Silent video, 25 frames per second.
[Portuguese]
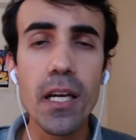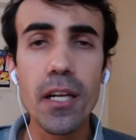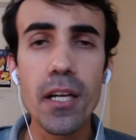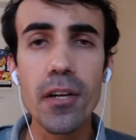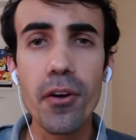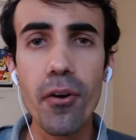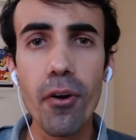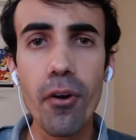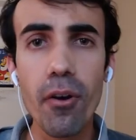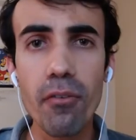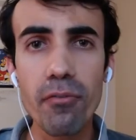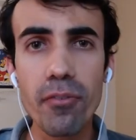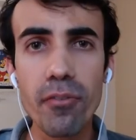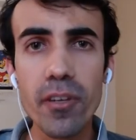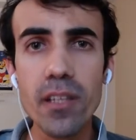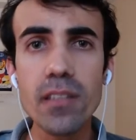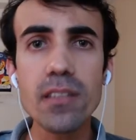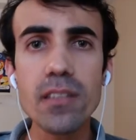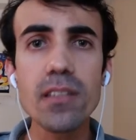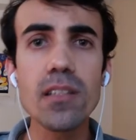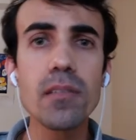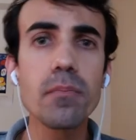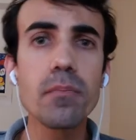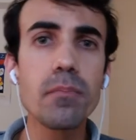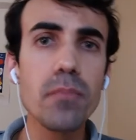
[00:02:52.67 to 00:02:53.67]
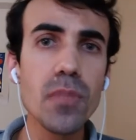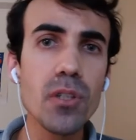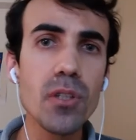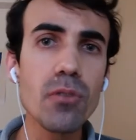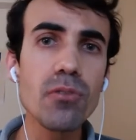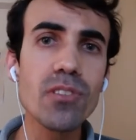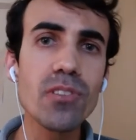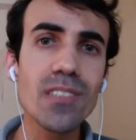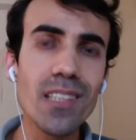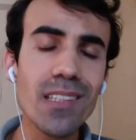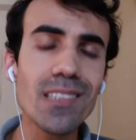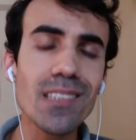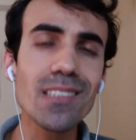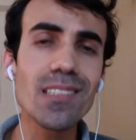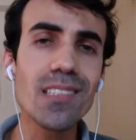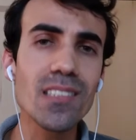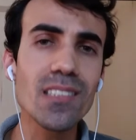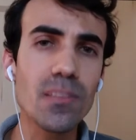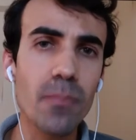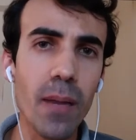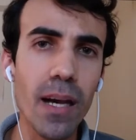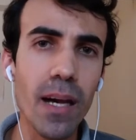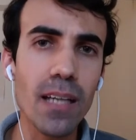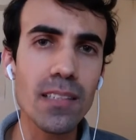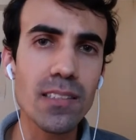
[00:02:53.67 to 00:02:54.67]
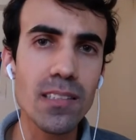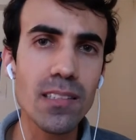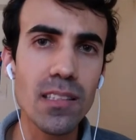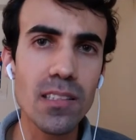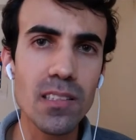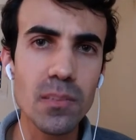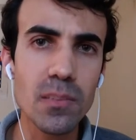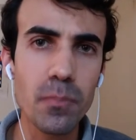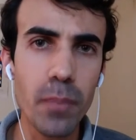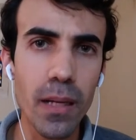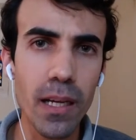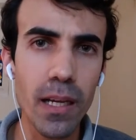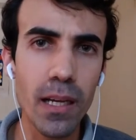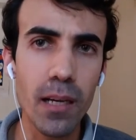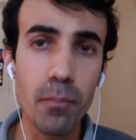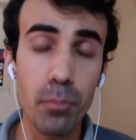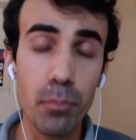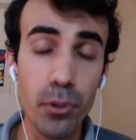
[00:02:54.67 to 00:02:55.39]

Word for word: 90 mil cestas básicas pra,